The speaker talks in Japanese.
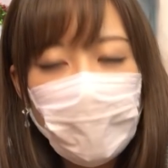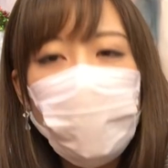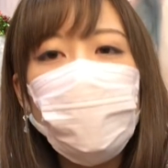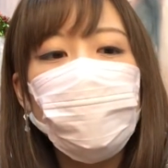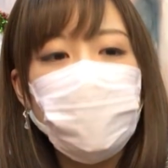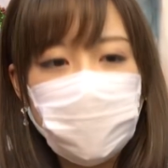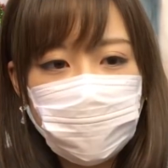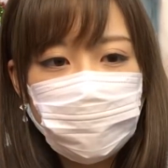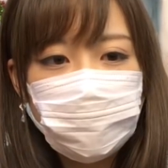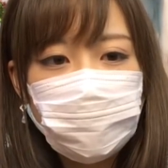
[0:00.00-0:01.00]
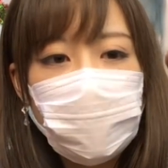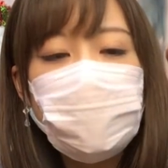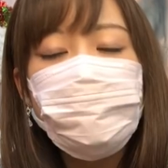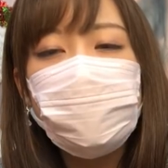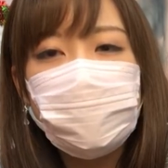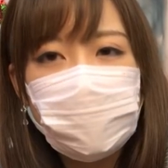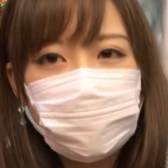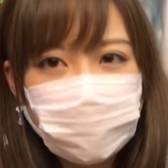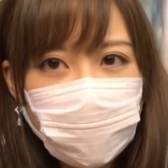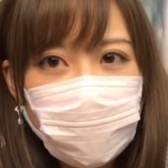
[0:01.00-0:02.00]
おととし有馬記
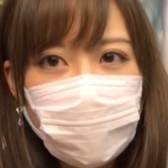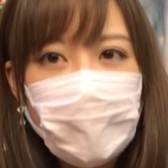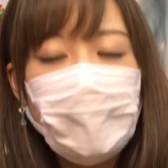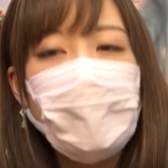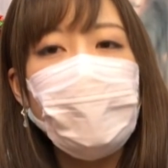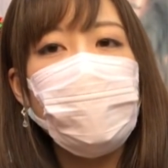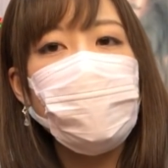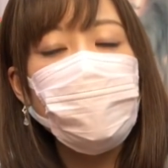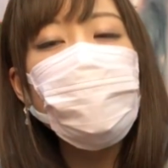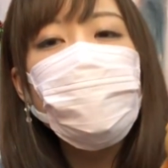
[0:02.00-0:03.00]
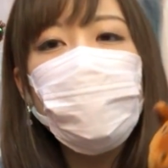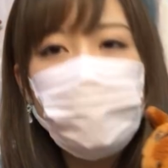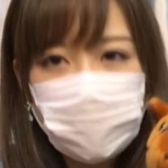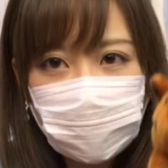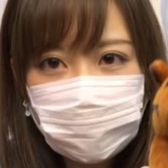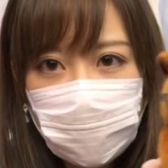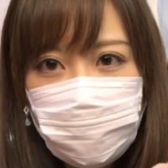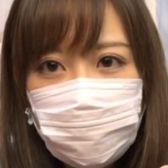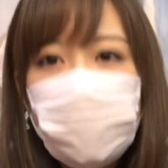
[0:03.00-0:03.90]
念で、えー、優勝馬になった